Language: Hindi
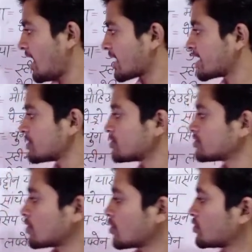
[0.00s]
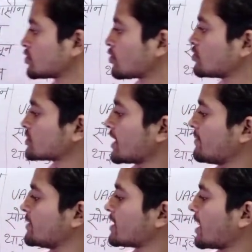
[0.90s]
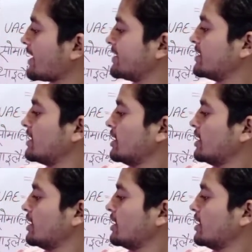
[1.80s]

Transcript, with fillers: अगला दोस्तों रूस रूस के मिखाइल